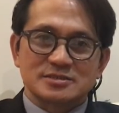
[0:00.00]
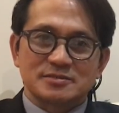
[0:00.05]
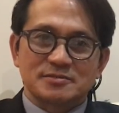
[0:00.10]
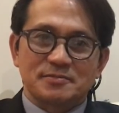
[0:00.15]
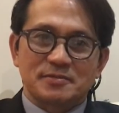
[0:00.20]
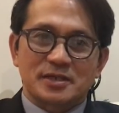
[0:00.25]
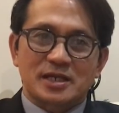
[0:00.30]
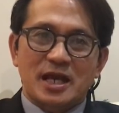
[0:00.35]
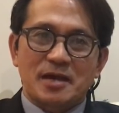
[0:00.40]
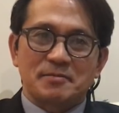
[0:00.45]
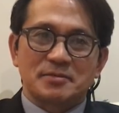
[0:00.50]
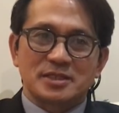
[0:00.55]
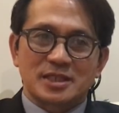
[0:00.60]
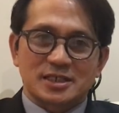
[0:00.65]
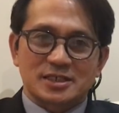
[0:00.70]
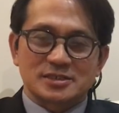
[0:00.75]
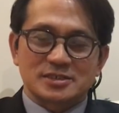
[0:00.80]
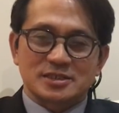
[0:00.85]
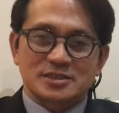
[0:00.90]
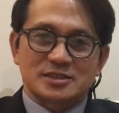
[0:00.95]
marami na
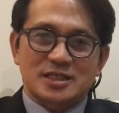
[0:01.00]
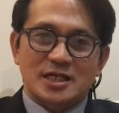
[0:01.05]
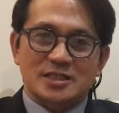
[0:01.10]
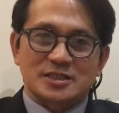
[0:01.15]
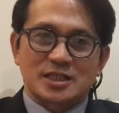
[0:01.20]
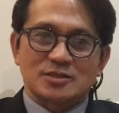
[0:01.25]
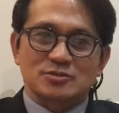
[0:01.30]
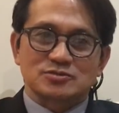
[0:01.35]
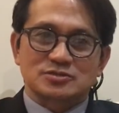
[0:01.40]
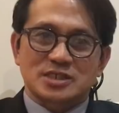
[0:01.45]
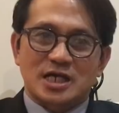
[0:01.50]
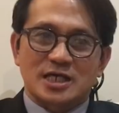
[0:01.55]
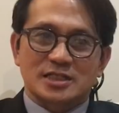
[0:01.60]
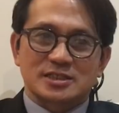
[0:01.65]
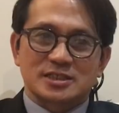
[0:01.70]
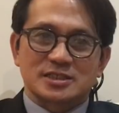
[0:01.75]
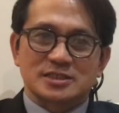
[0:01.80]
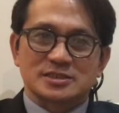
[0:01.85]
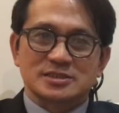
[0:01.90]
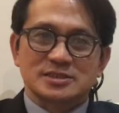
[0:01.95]
rin nagtatanong sa
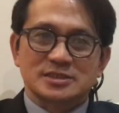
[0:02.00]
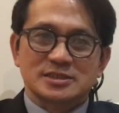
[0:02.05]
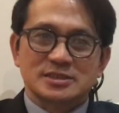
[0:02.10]
atin.